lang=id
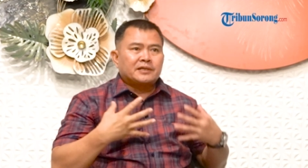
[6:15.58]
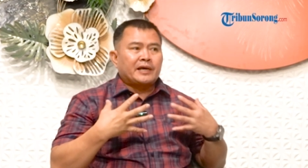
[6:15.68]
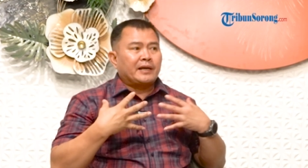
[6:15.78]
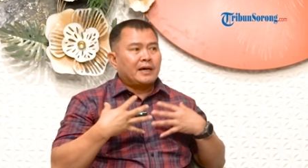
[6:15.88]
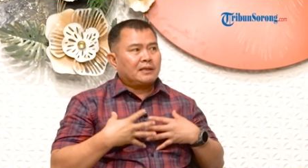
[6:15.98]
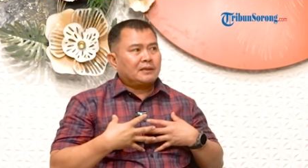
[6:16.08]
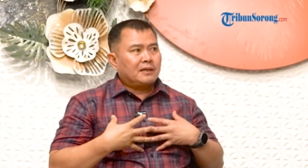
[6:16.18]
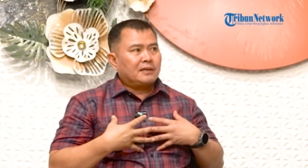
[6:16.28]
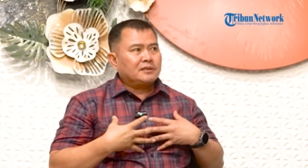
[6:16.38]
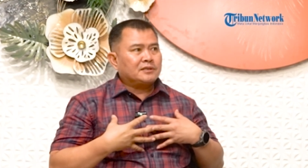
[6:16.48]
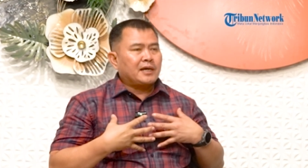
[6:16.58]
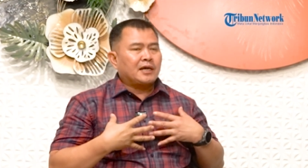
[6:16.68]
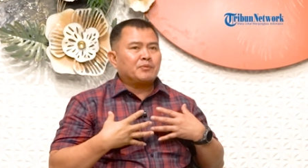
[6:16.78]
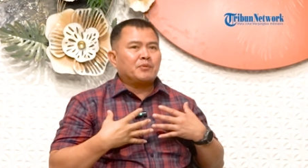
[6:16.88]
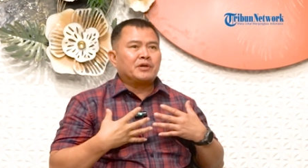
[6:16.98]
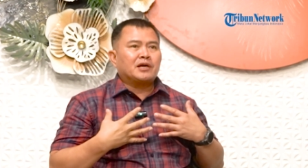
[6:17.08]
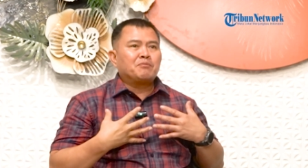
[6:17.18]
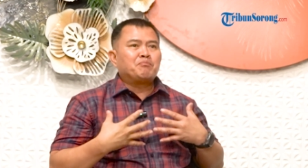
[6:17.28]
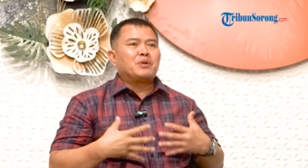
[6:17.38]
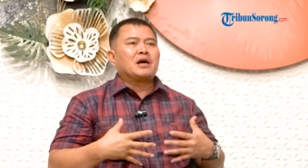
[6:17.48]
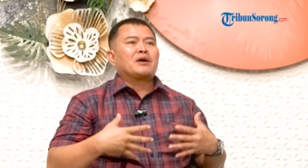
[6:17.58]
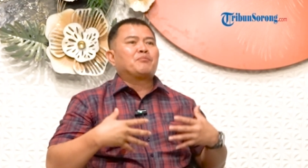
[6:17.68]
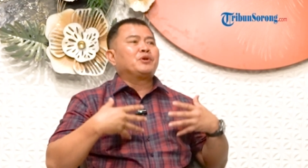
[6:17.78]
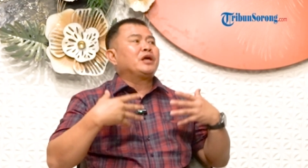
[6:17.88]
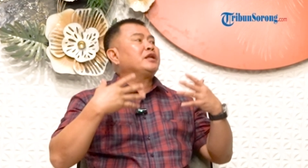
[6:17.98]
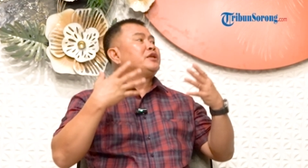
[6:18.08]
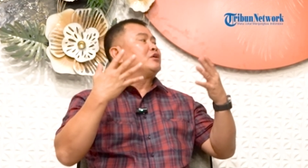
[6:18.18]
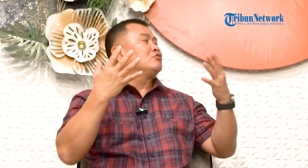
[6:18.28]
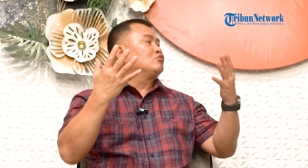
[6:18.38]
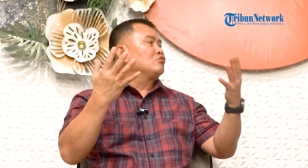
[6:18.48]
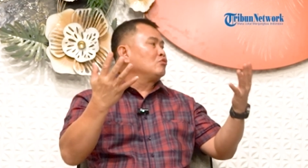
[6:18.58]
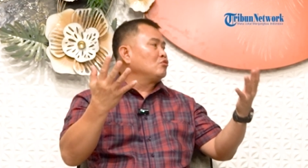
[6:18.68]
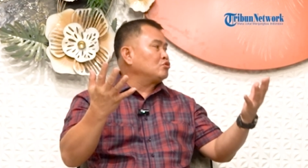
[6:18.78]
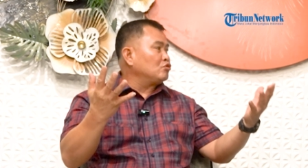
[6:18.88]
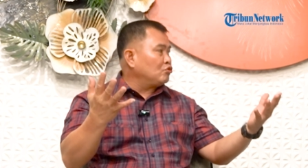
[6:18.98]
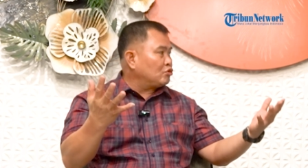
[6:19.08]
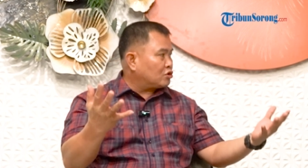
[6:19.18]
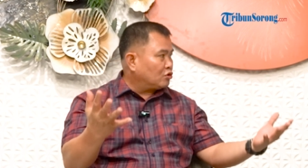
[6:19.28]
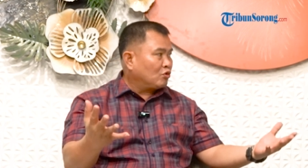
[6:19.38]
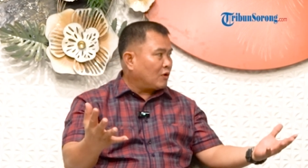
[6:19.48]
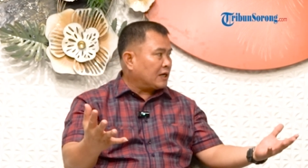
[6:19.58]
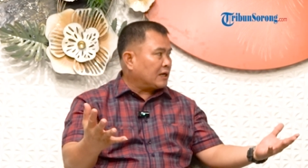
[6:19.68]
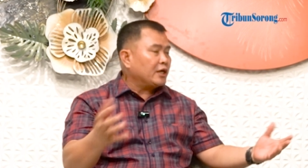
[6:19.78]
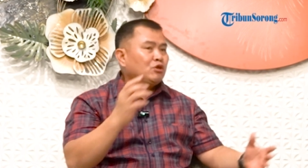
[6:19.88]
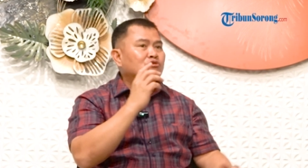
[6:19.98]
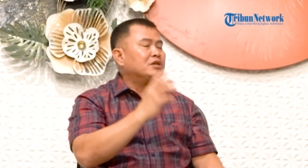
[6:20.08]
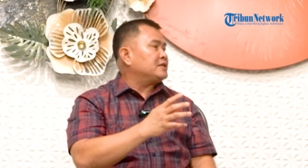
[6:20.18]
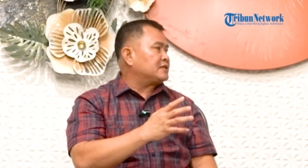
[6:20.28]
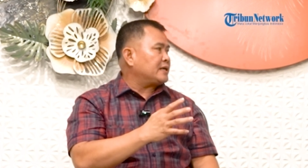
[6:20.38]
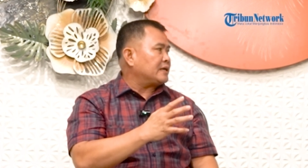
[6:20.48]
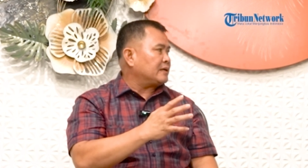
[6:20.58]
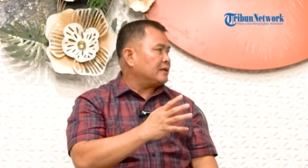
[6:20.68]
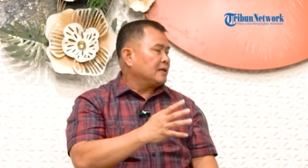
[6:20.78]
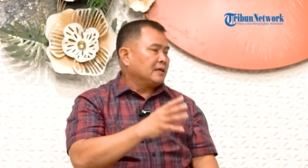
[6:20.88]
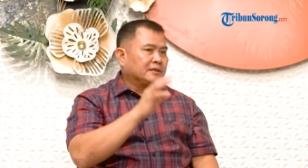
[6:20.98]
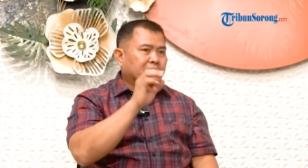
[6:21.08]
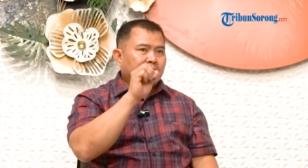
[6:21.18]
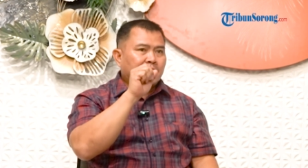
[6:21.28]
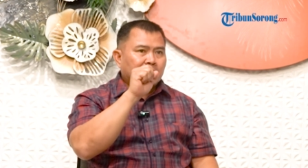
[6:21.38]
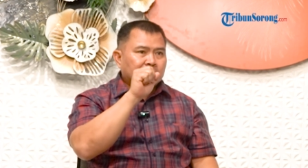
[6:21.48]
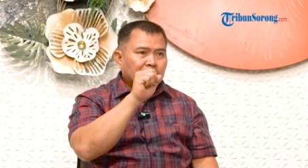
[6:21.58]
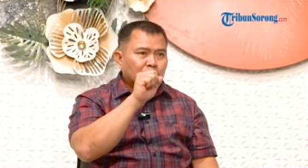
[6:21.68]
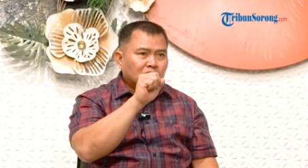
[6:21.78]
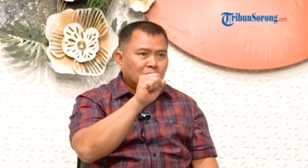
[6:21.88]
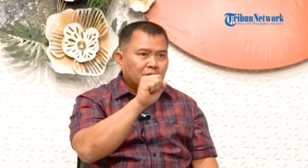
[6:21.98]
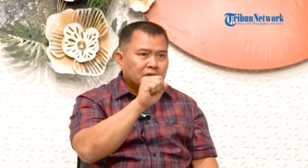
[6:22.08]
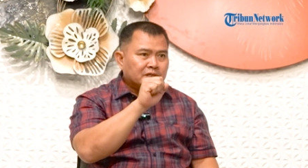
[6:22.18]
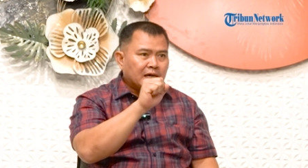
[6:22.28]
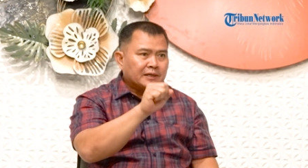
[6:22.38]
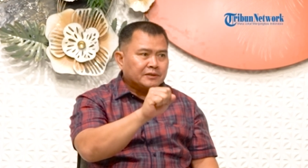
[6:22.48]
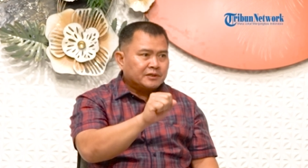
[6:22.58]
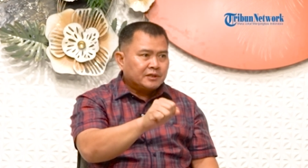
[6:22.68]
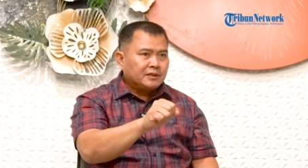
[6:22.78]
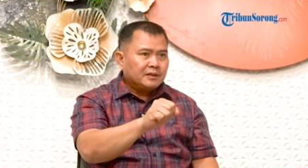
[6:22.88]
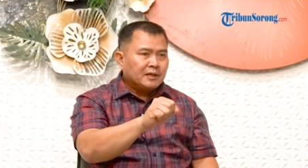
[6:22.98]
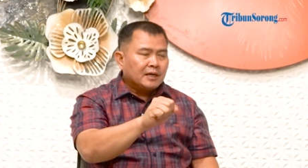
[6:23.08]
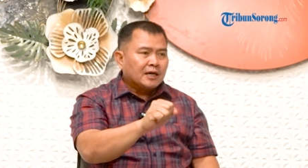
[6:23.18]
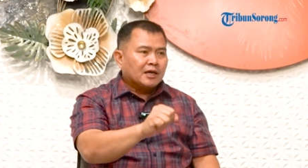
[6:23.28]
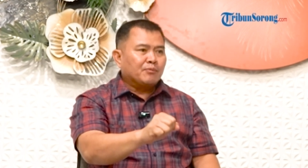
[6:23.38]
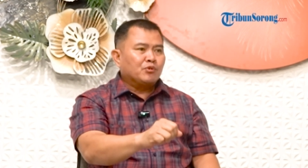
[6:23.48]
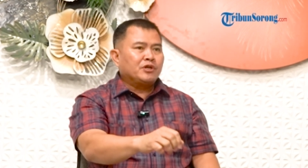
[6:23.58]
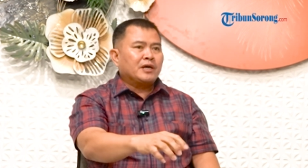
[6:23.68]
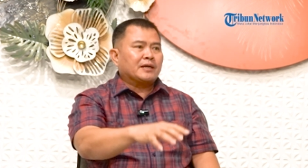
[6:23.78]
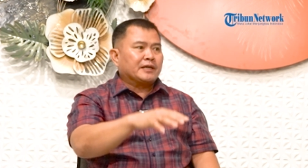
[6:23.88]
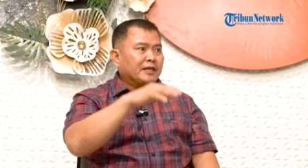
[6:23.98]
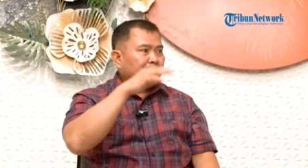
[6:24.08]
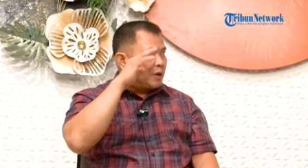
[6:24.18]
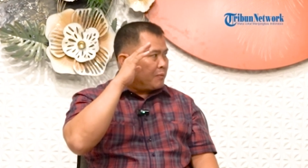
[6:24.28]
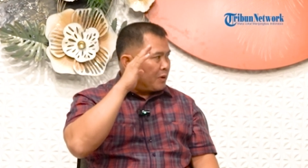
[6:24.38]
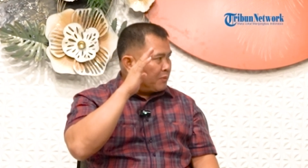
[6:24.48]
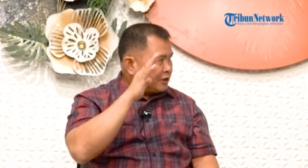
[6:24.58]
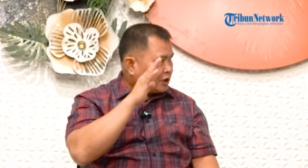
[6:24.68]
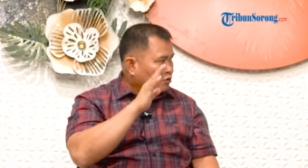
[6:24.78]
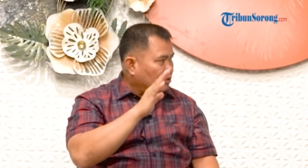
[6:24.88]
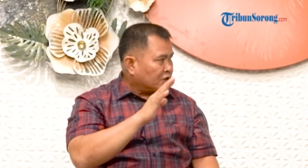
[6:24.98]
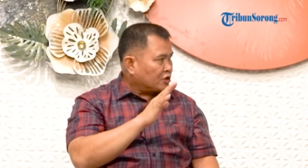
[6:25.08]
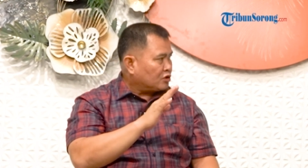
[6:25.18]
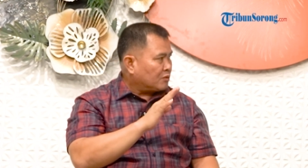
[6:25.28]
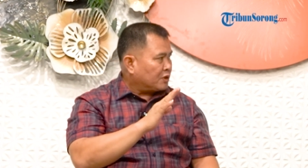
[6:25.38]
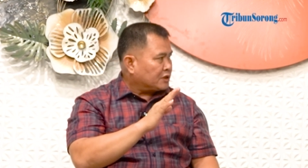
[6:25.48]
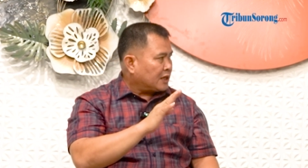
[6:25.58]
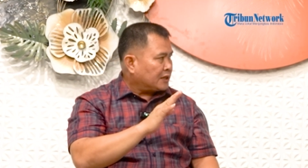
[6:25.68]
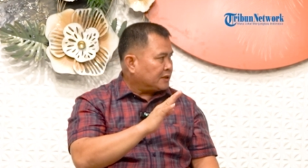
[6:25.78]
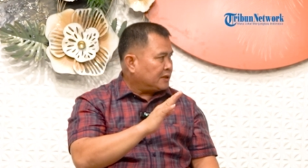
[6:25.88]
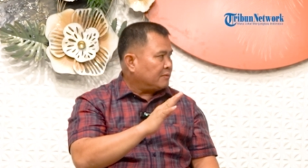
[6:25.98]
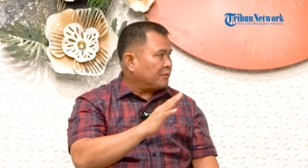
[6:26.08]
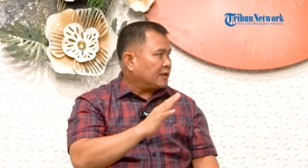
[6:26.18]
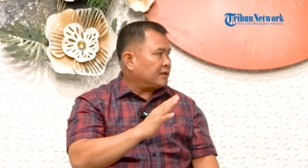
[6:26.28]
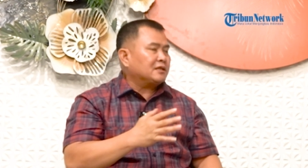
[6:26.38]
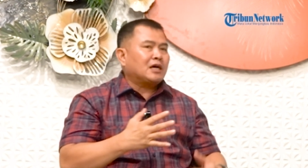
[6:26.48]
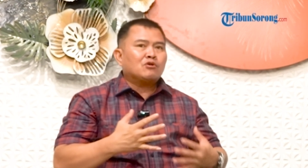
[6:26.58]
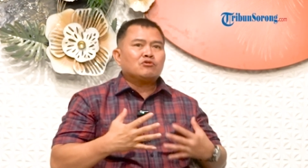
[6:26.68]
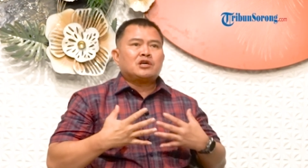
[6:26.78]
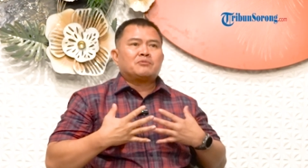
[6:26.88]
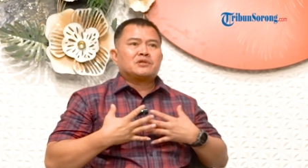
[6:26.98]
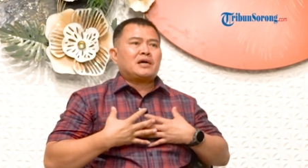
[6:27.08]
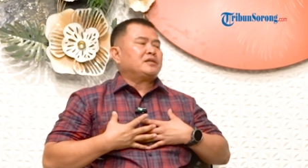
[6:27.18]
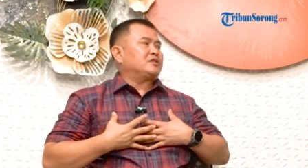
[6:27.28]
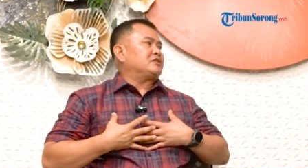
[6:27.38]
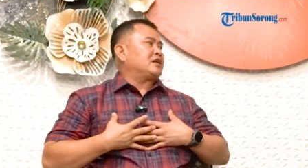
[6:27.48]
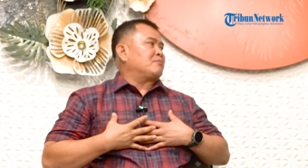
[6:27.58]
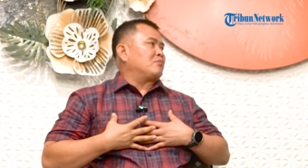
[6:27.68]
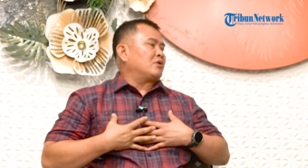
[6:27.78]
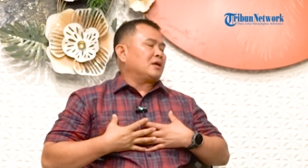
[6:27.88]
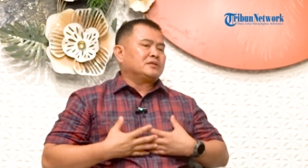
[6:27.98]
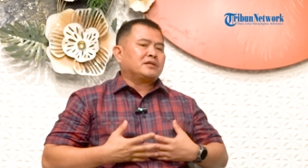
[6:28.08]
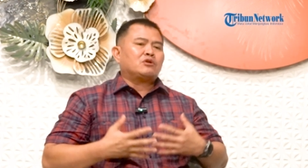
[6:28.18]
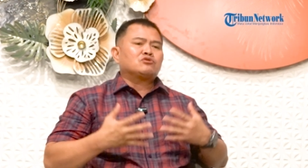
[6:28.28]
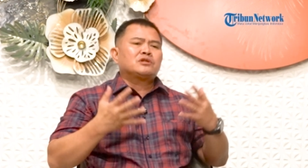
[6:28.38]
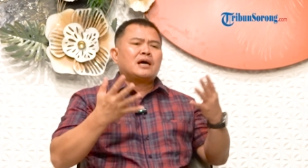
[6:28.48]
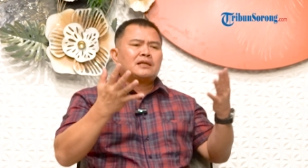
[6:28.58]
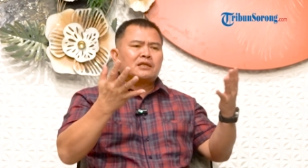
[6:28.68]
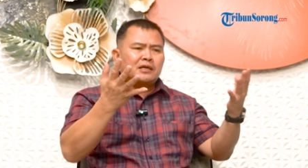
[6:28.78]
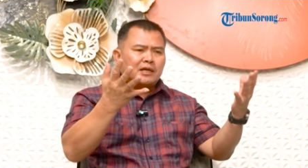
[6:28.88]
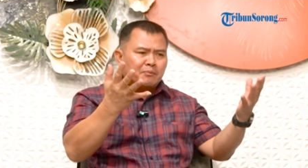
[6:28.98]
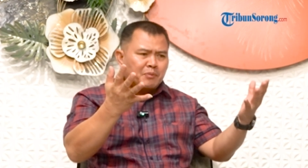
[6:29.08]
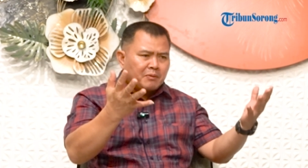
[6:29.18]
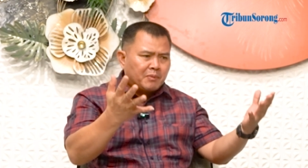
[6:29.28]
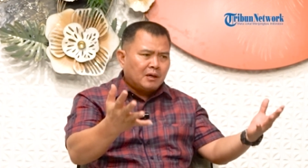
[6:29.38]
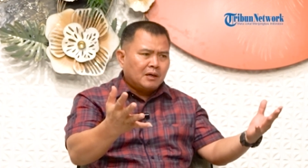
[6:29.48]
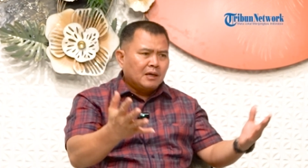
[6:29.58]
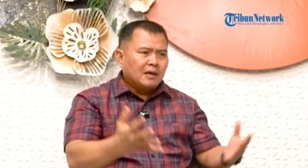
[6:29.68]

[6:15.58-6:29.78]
Saya datang, saya akan memberikan pengabdian yang tulus untuk seluruh hmm. warga. Itu janji saya. Hmm. Jadi karena saya sudah berjanji, kemudian di depan Pak Menteri juga saya sudah berjanji, berarti tanggung jawab saya secara moral saya harus datang dan memang